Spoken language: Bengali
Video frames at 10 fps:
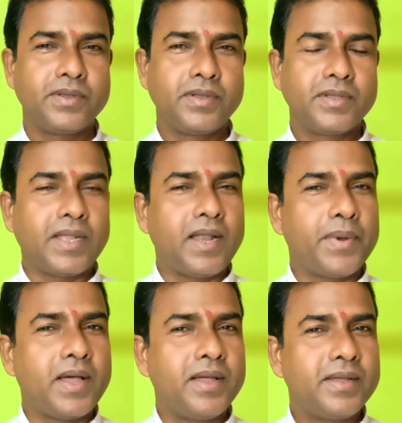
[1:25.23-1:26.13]
তাহলে
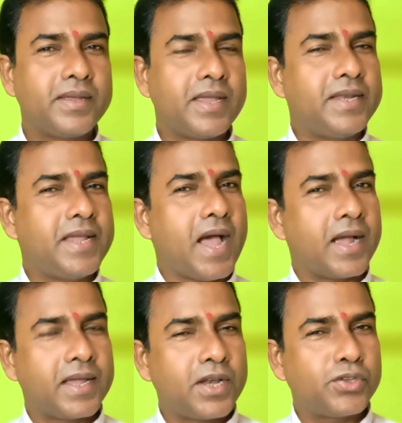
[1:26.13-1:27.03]
আমরা এই নিয়ে
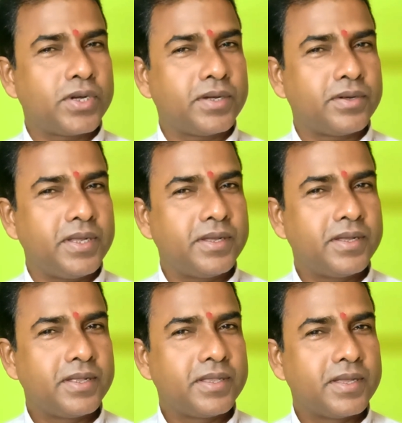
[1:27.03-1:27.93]
আগে আলোচনা করি
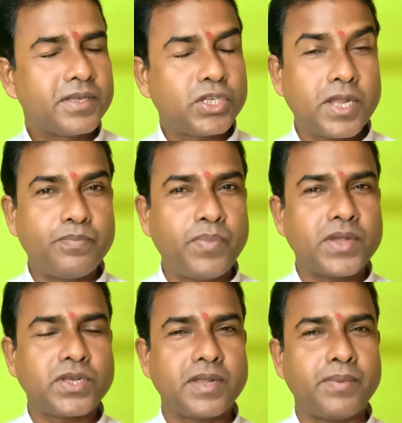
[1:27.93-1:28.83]
স্টেপ বাই
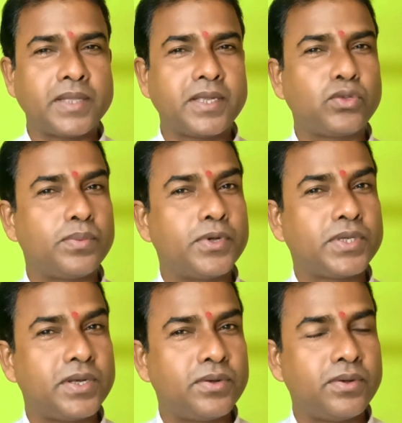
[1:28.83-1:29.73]
স্টেপ হাতের শুভ
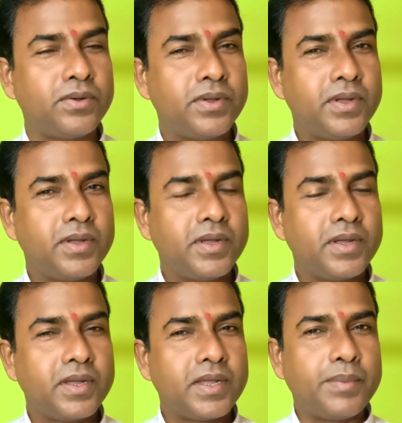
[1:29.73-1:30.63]
চিহ্ন
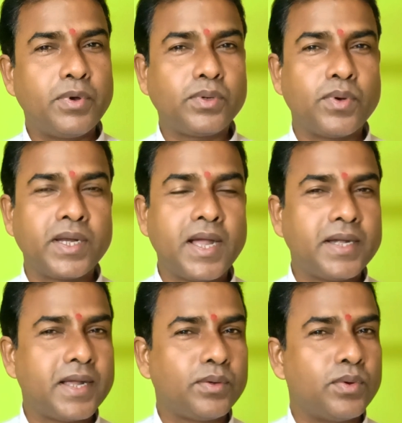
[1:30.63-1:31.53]
এবং
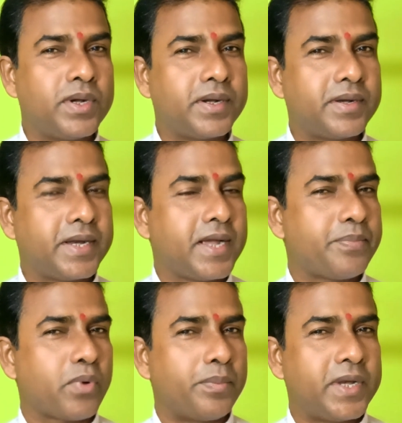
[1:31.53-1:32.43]
কোনখানটা কোন রেখা
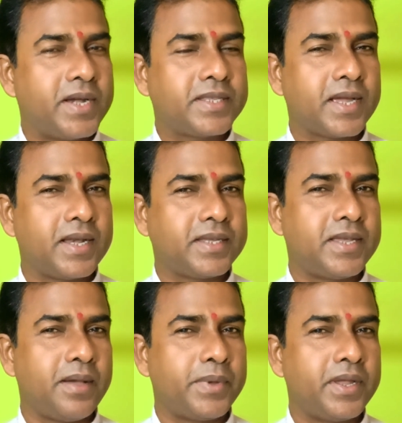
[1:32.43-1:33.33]
প্রমিনেন্ট থাকলে কি
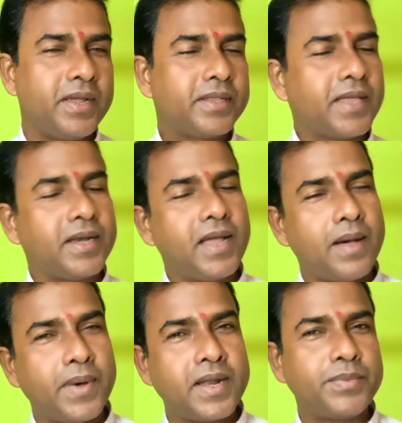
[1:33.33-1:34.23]
হবে তা নিয়ে
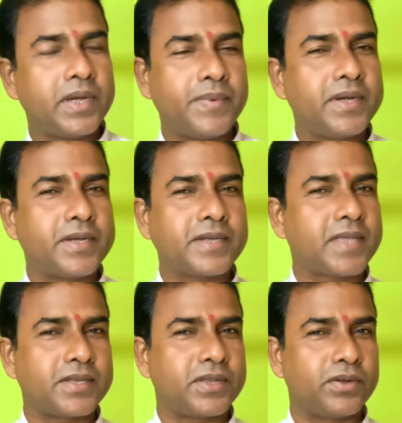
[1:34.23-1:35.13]
আবার আমি একবার ডিটেলস
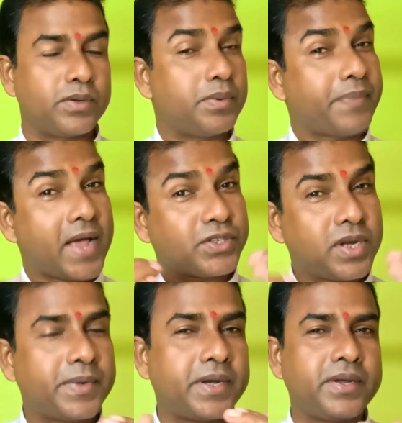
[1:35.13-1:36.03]
আলোচনা করব ফার্স্ট
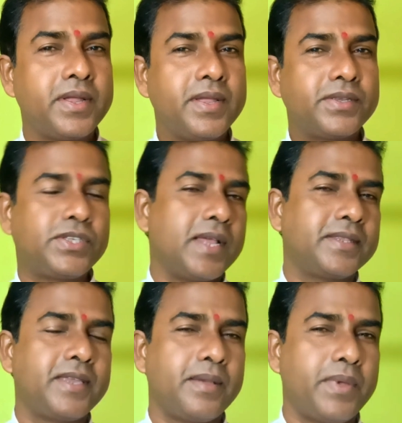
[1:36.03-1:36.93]
আমরা
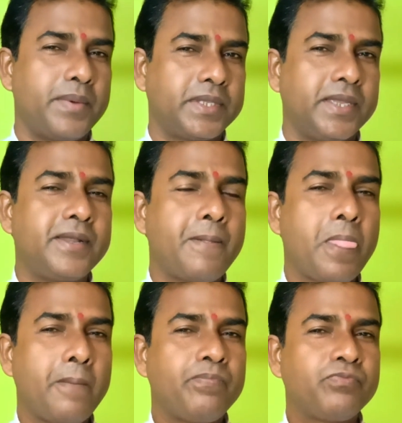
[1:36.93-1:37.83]
জানতে হবে আমাদের
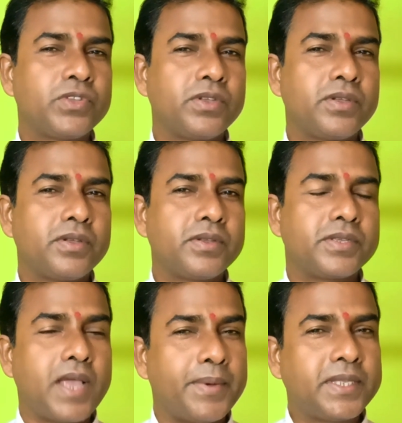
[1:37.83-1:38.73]

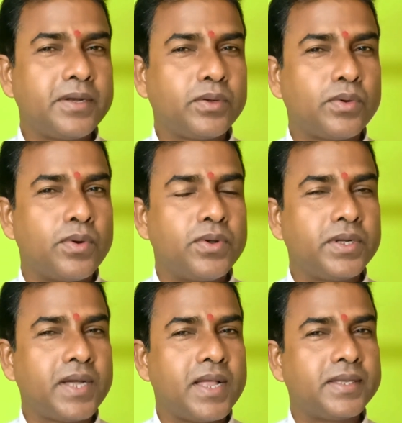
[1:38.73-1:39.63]
যে আমাদের
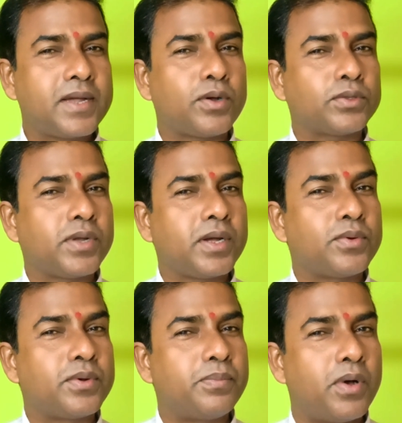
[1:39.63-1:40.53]
কোনখান থেকে কতটা
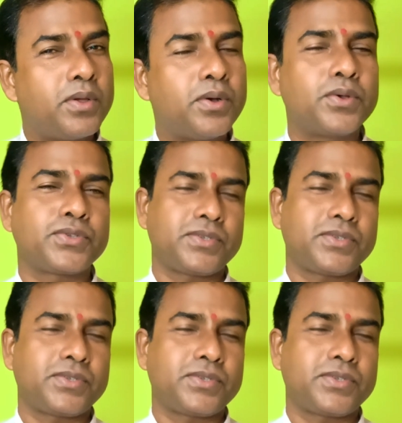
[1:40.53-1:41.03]
কোন বয়স